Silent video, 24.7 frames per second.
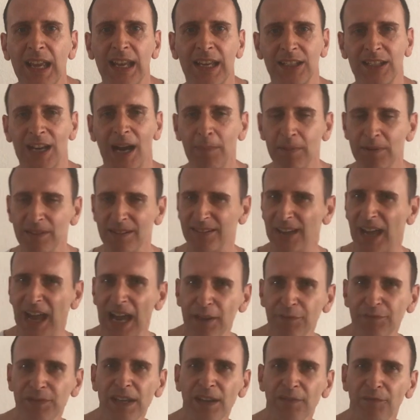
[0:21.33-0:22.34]
Ich habe ihm
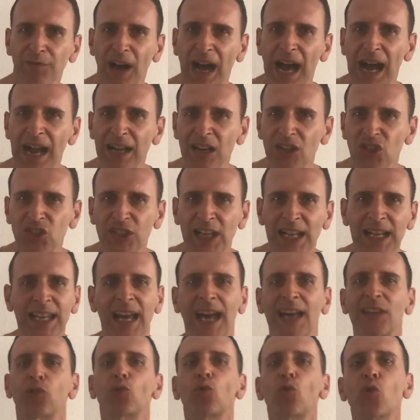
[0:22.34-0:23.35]
drei, vier Fragen gestellt.
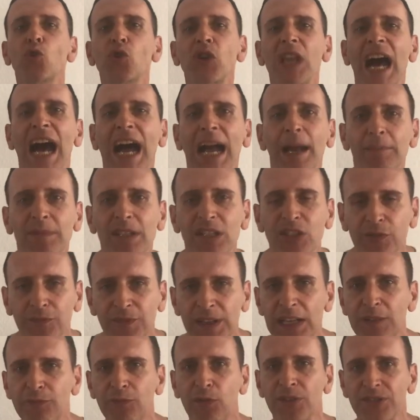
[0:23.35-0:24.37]
Er hat unheimlich
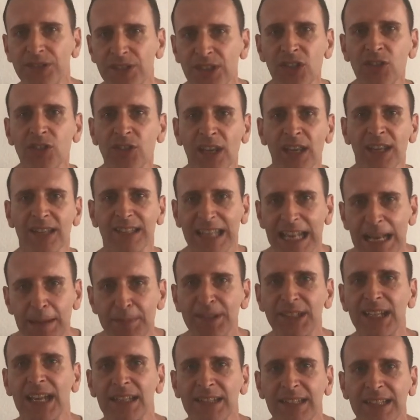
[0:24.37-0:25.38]
viel von sich
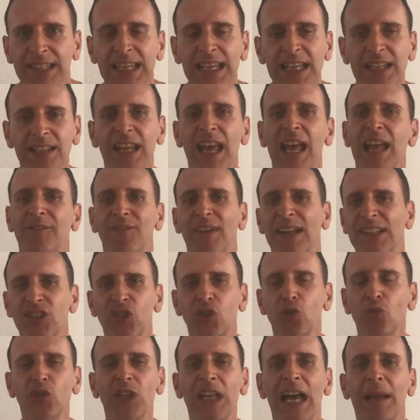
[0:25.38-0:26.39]
selbst erzählt, was
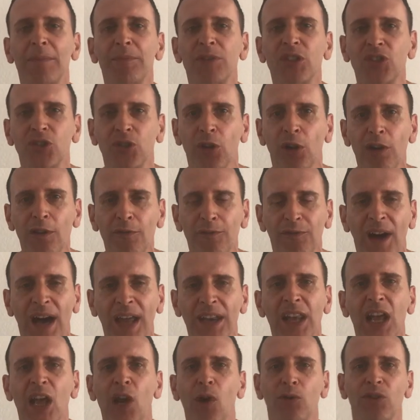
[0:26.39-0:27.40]
ich unheimlich toll
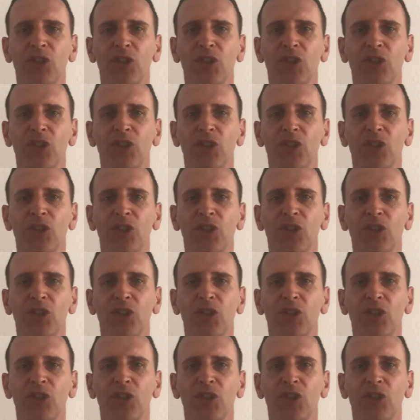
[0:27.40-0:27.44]
fand.